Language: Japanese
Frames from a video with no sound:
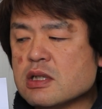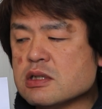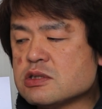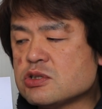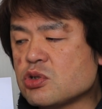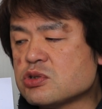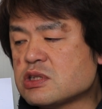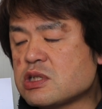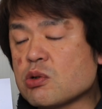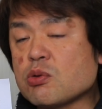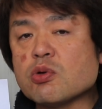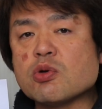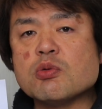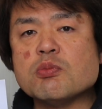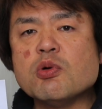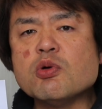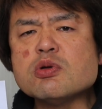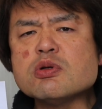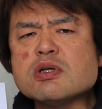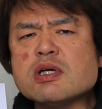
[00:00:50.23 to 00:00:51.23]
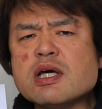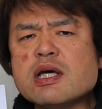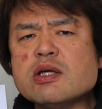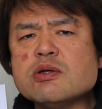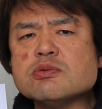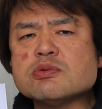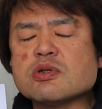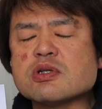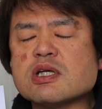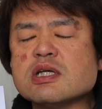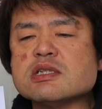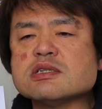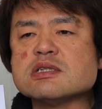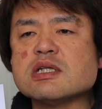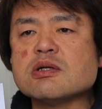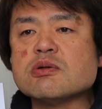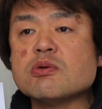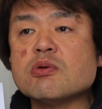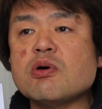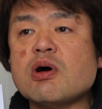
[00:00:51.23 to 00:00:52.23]
そしてこのモル経由の計
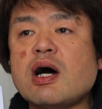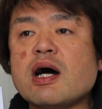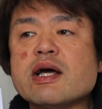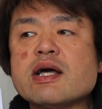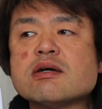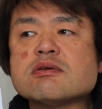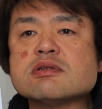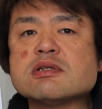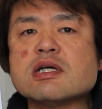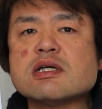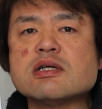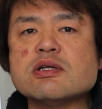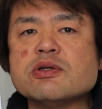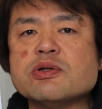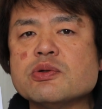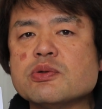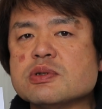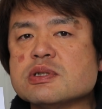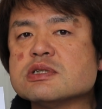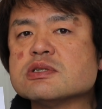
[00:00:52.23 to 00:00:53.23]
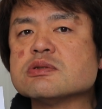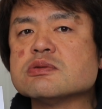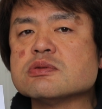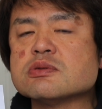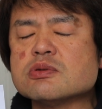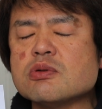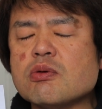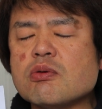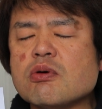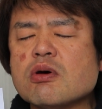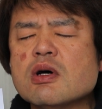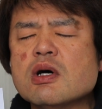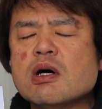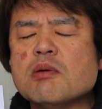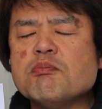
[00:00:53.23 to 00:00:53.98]
算を早くできるようにすると、